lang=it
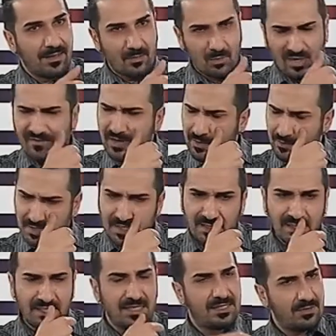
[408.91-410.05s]
Un cavallo, sì, sì,
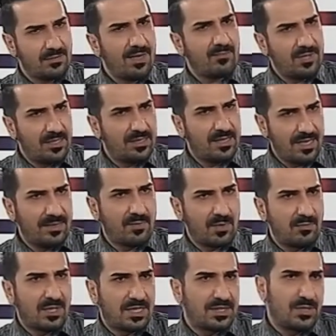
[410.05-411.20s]
sì, seguiamo delle gare
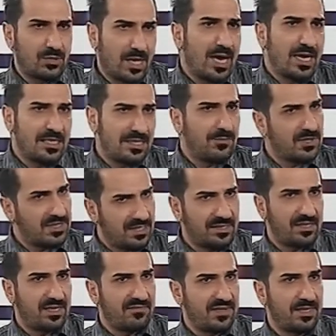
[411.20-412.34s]
proprio nazionali, siamo iscritti
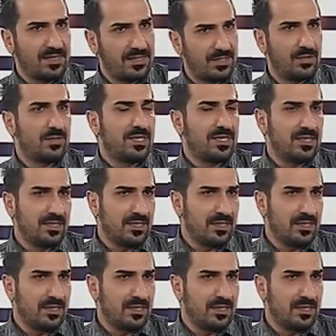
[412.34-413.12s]
alla federazione...